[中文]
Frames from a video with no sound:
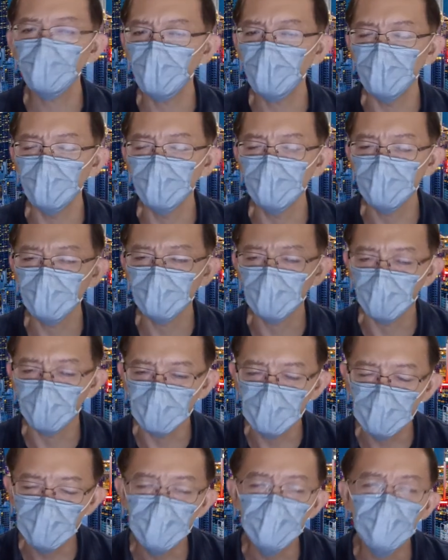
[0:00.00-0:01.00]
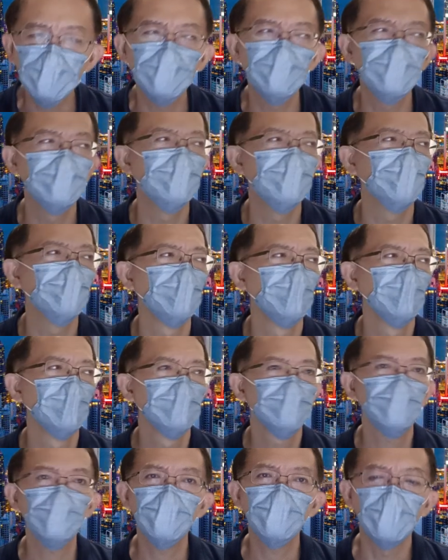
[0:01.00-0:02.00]
来的这个投资收益呢，
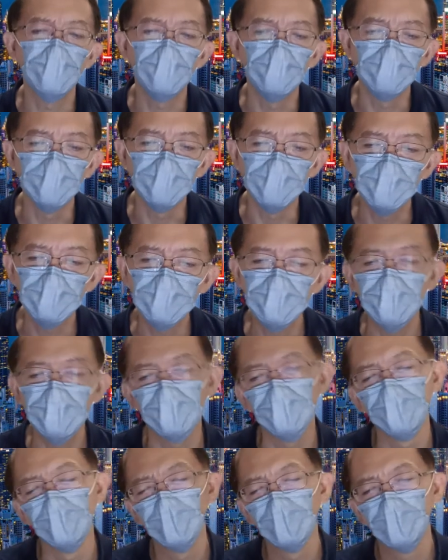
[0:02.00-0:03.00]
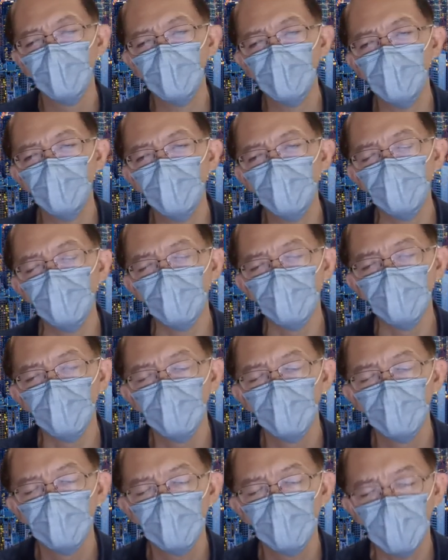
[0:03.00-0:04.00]
就很明显高于
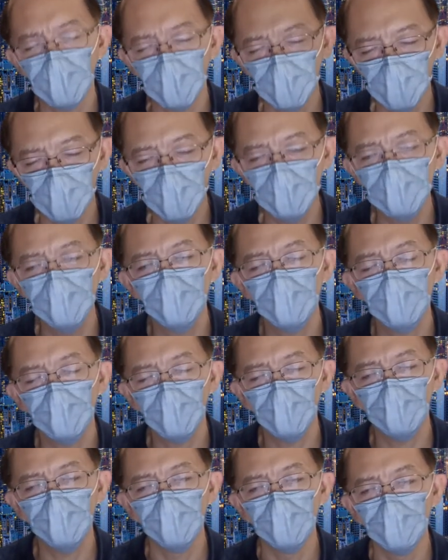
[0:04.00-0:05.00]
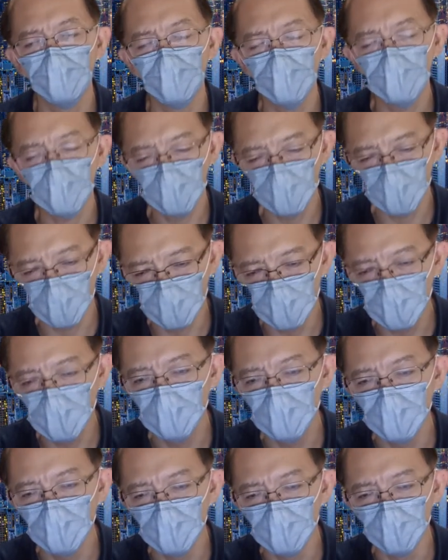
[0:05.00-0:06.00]
台湾、高于中国内
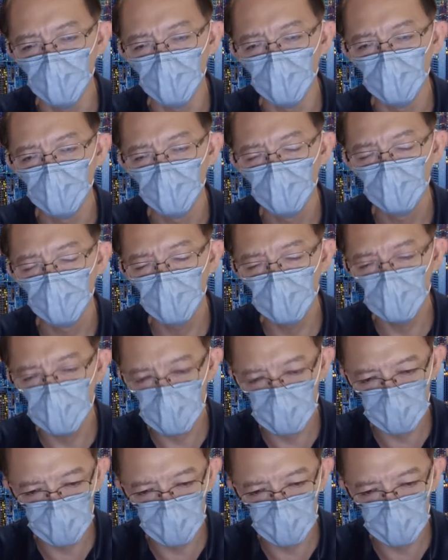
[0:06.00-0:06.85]
地的类似